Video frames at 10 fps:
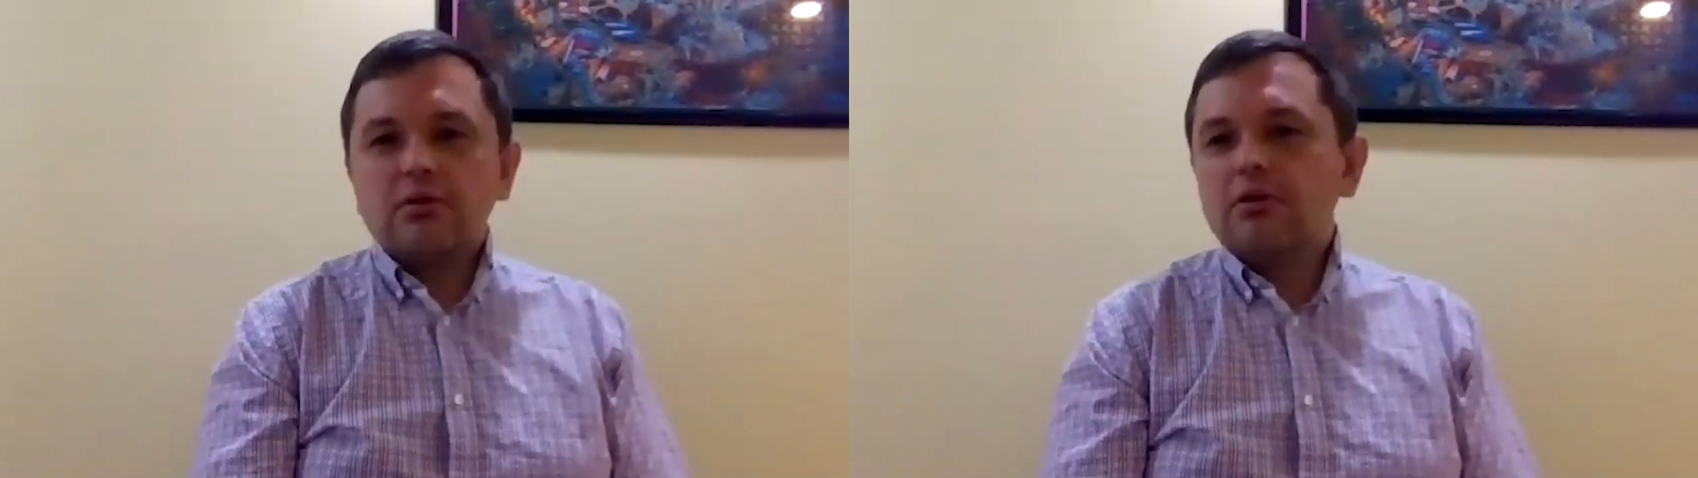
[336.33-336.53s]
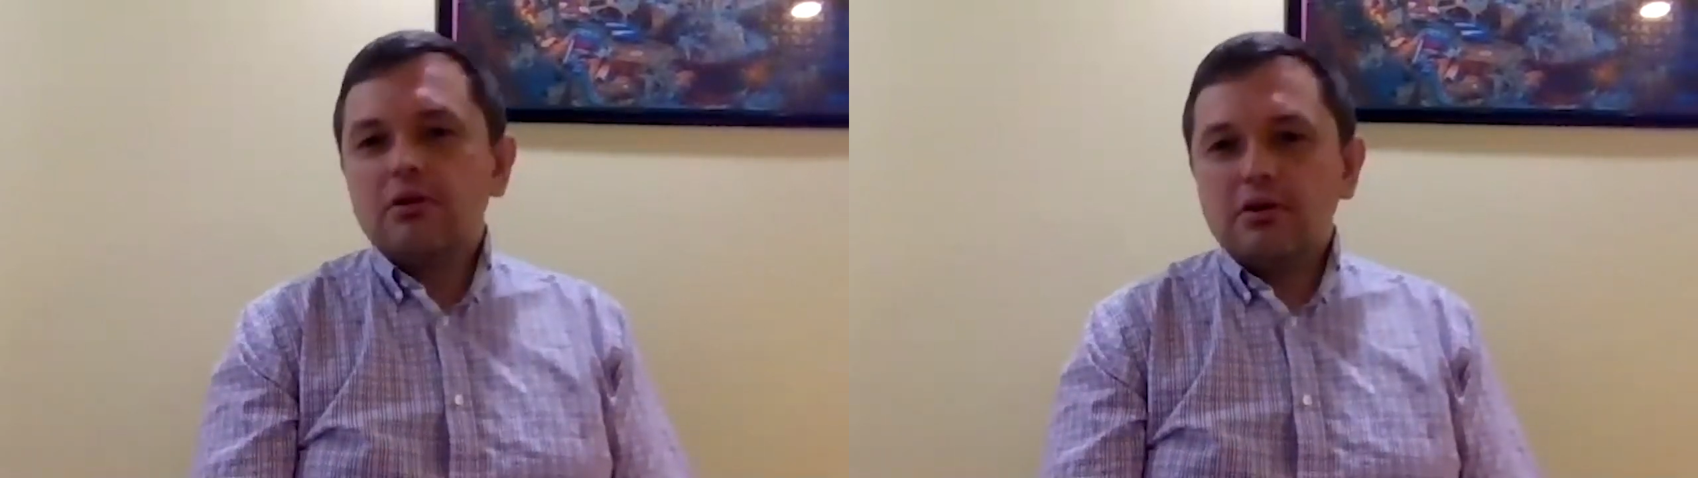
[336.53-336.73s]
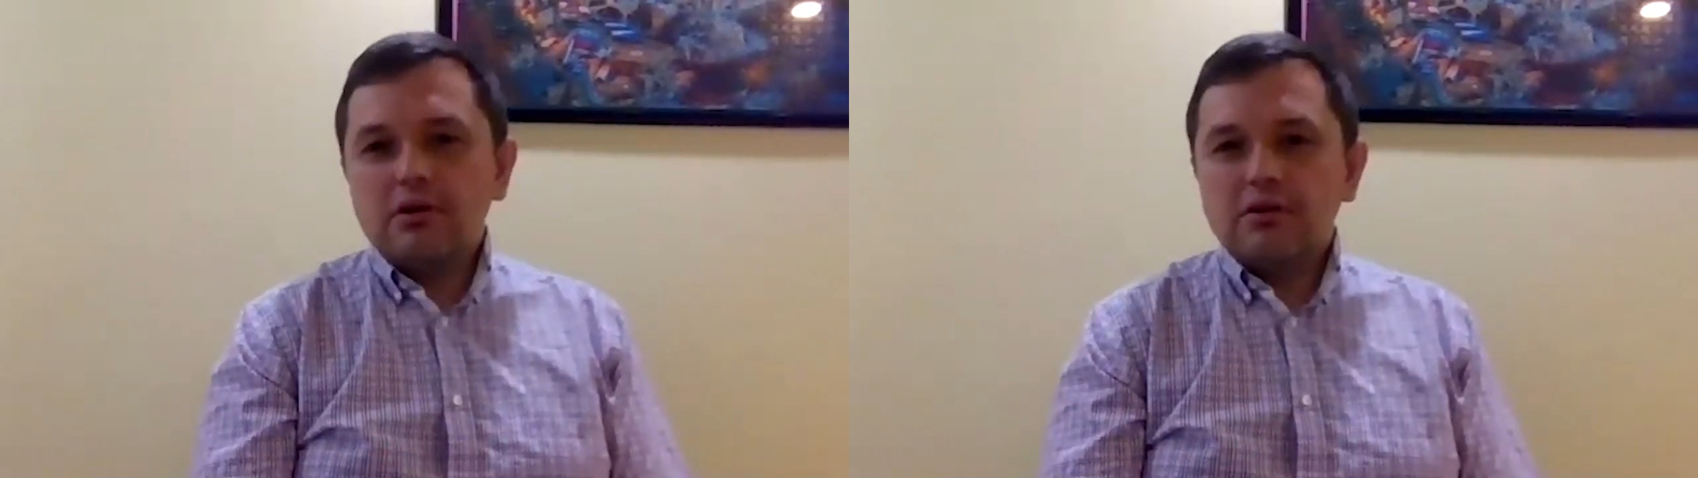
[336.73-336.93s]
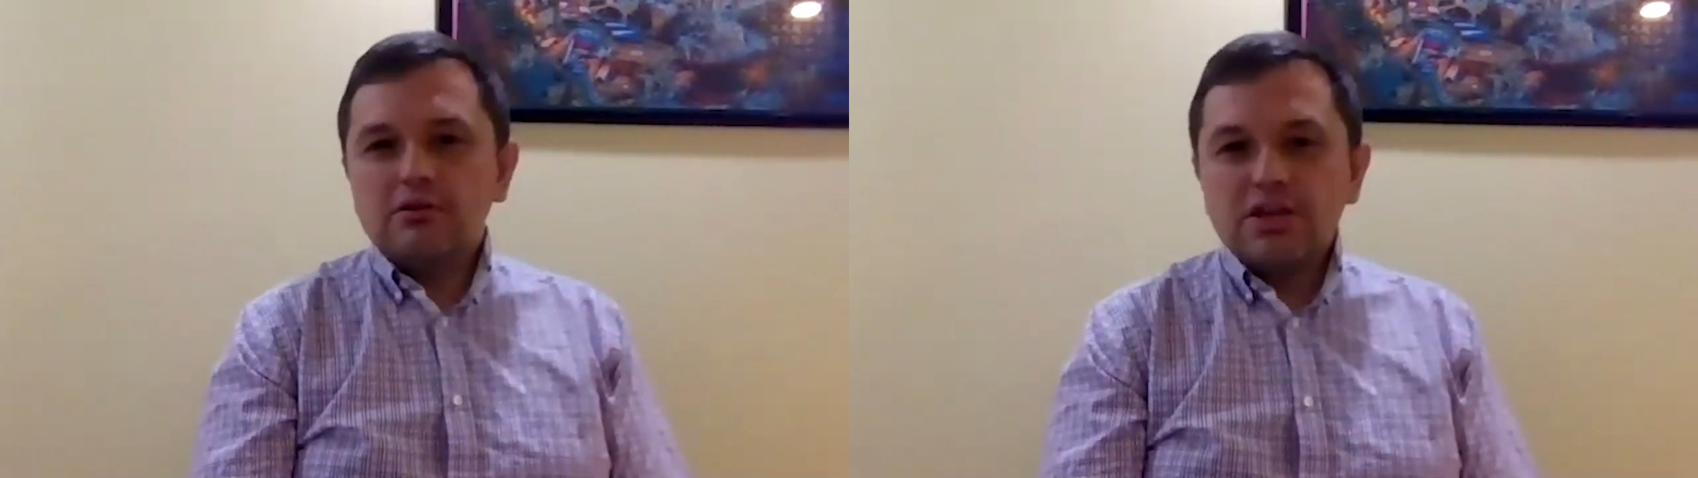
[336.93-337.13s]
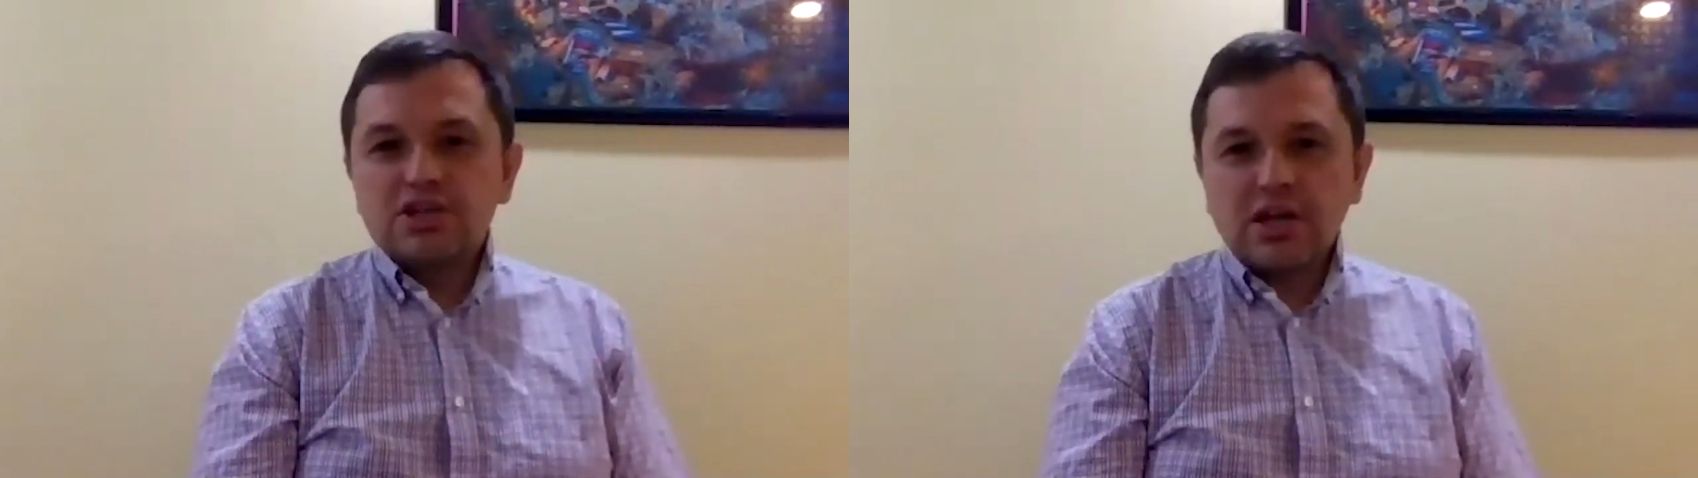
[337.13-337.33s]
euh,
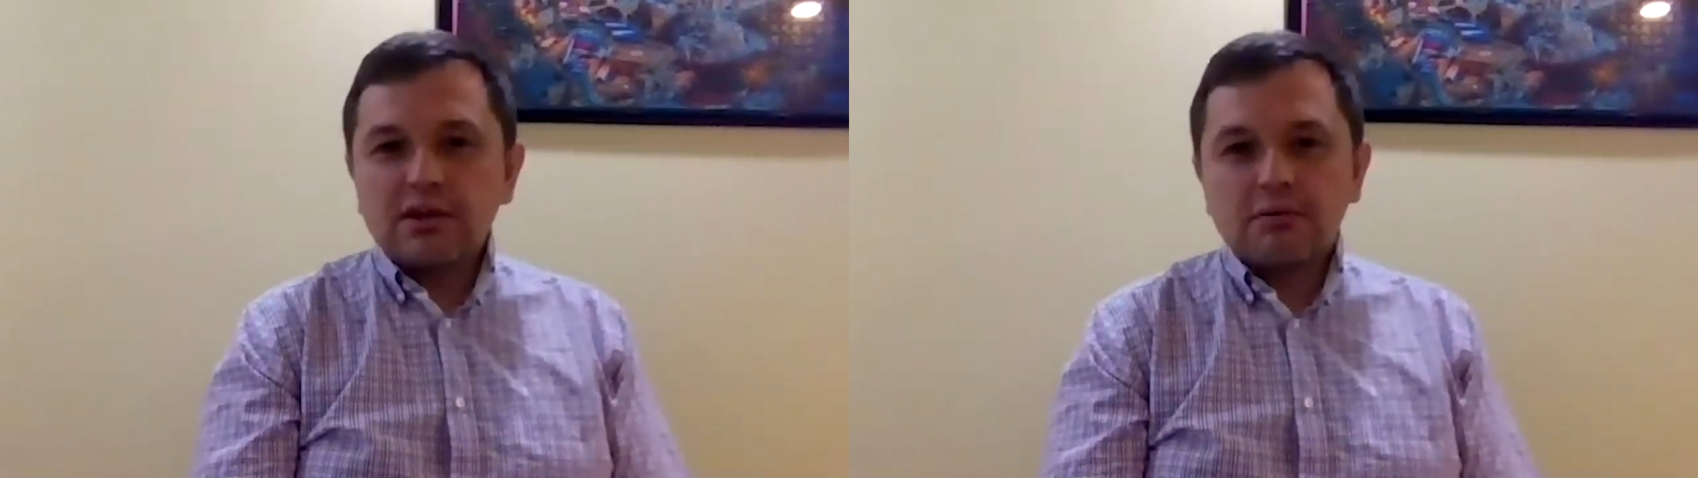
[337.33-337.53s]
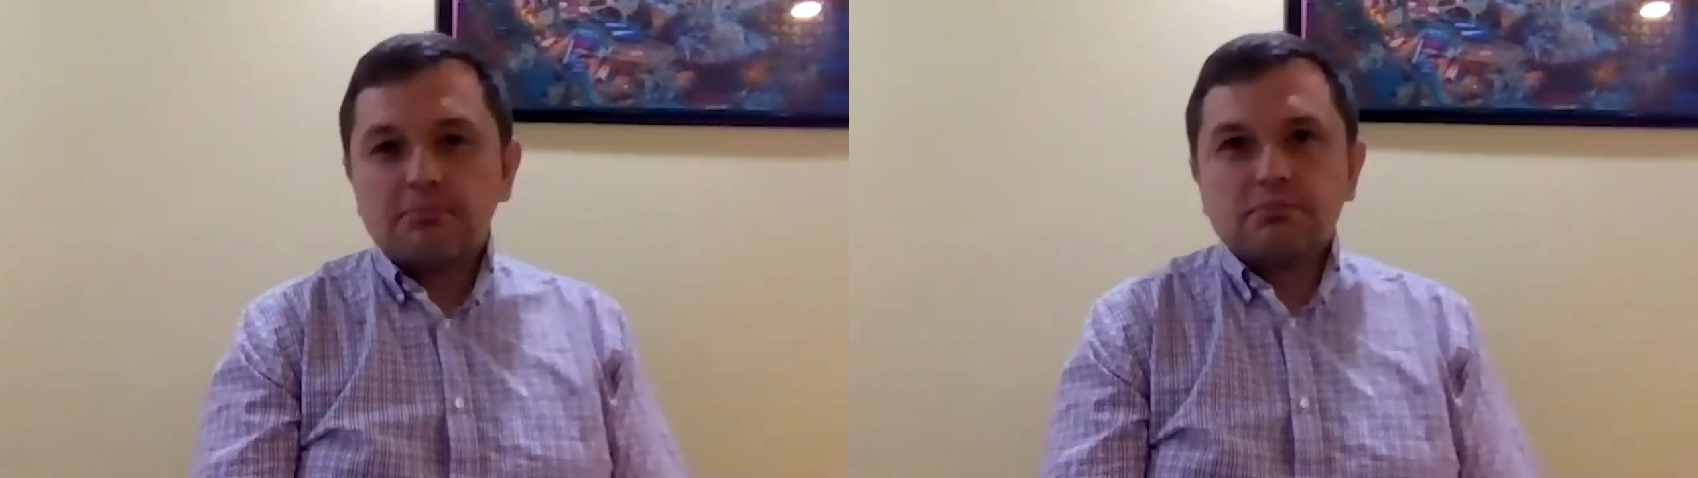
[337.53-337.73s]
de l'échec,